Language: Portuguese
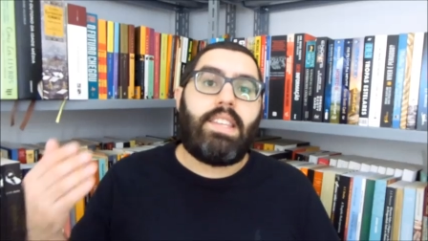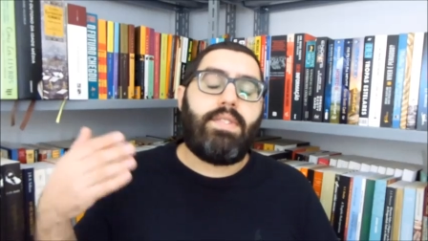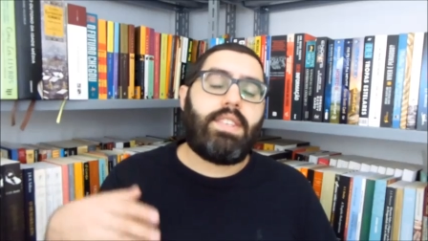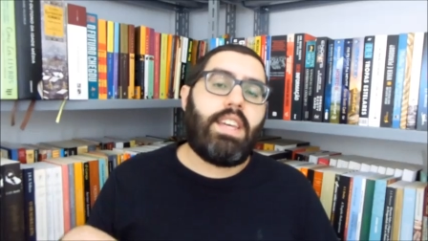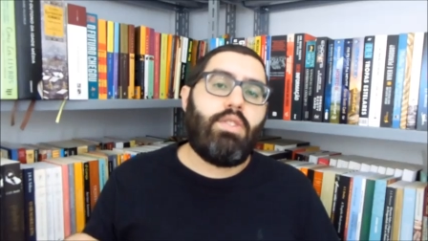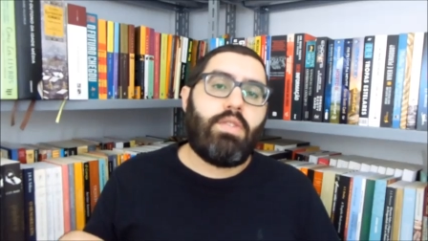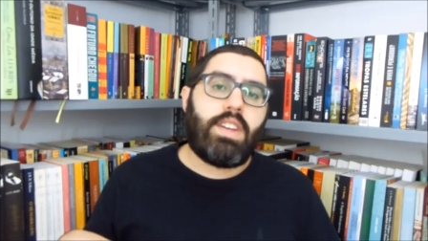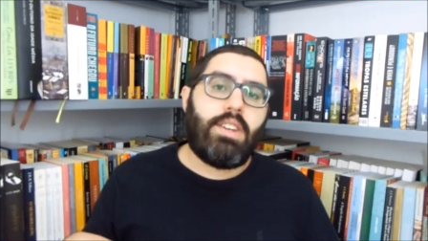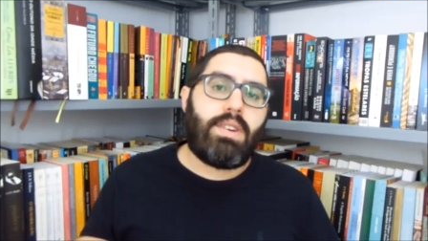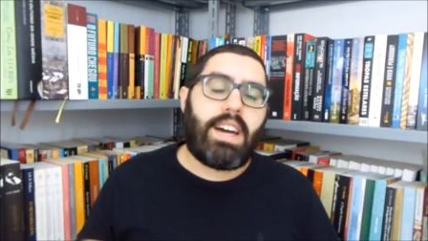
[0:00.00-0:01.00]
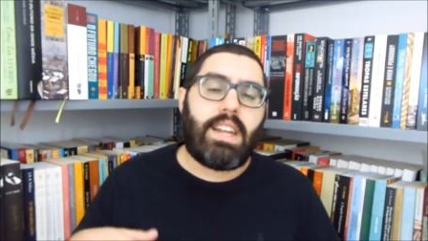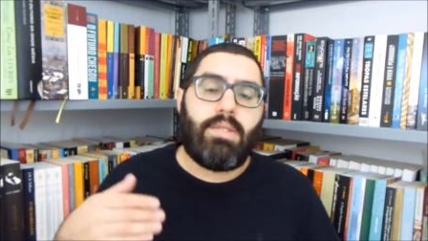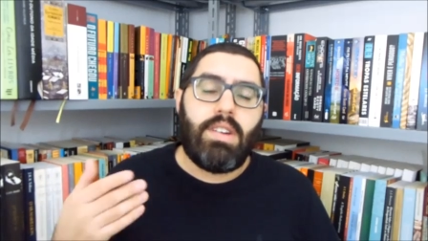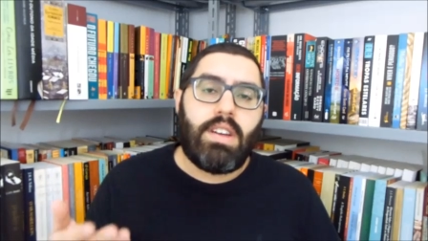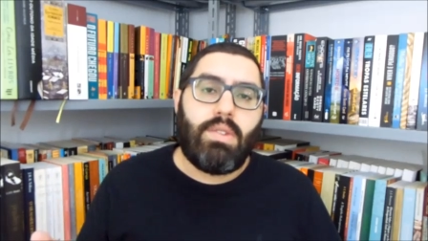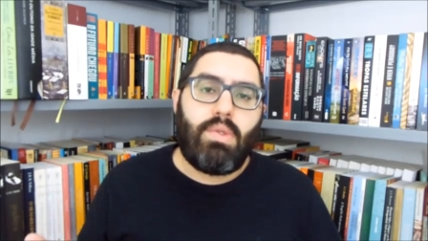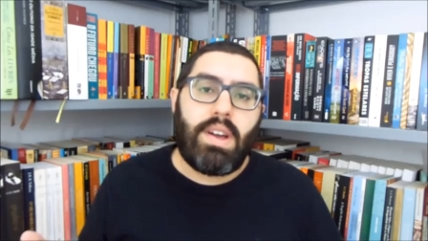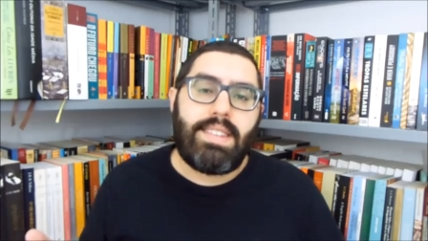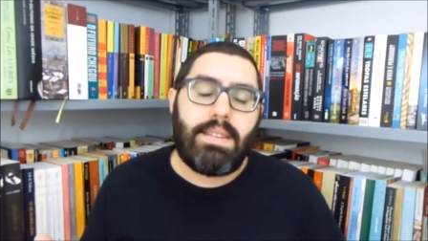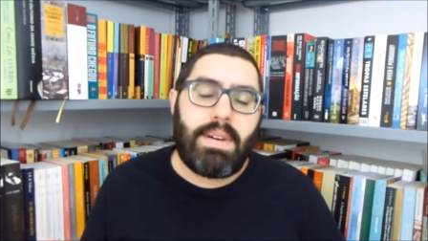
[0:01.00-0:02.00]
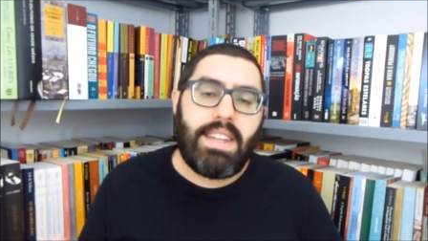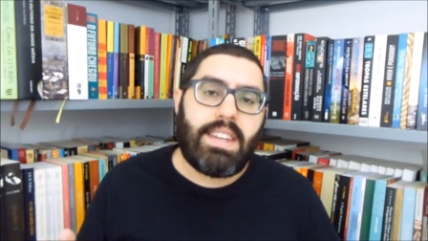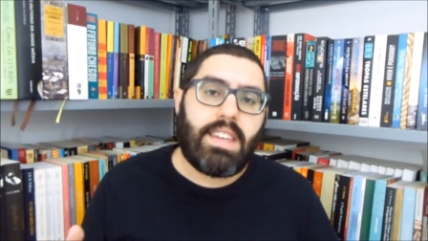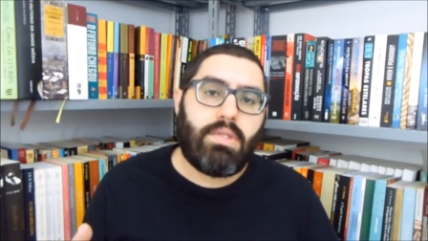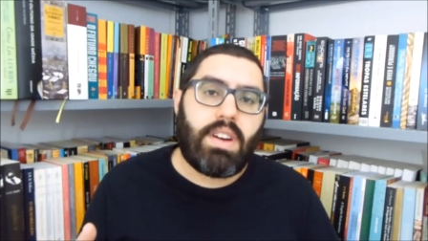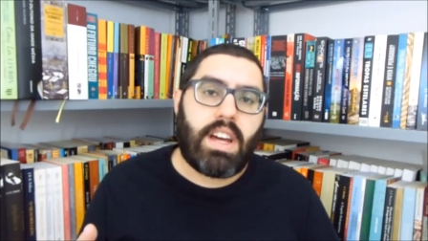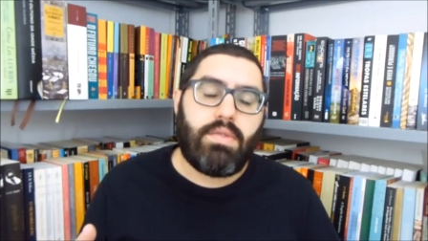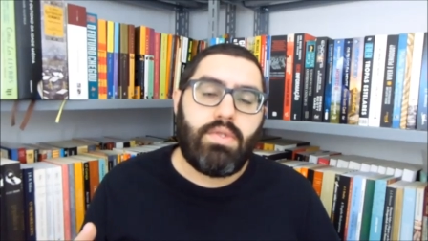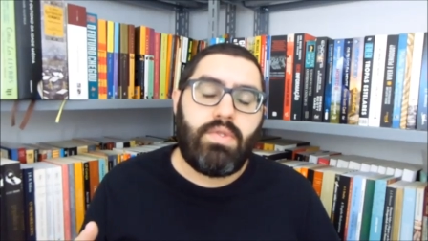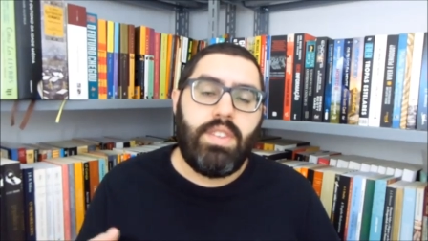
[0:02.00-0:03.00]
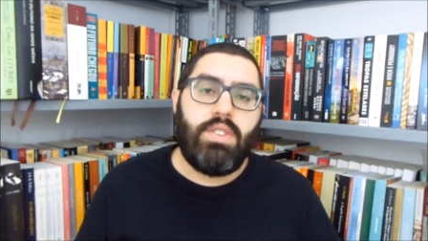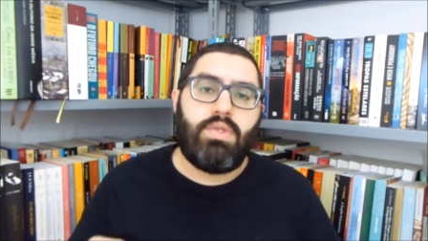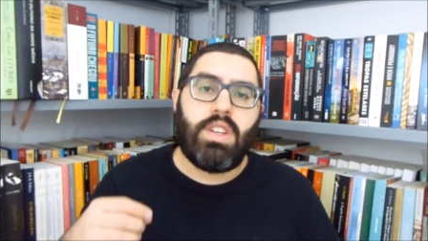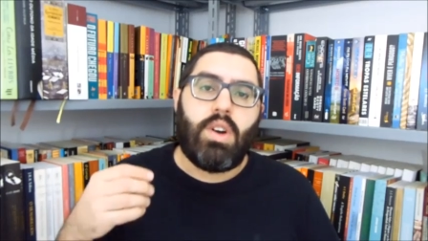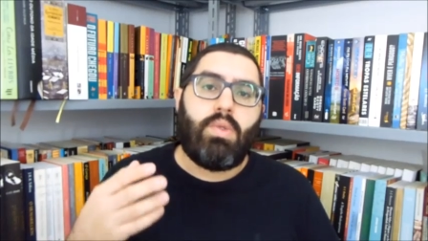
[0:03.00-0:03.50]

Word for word: E se você é novo aqui no canal, não conhece a maneira que eu gravo os vídeos,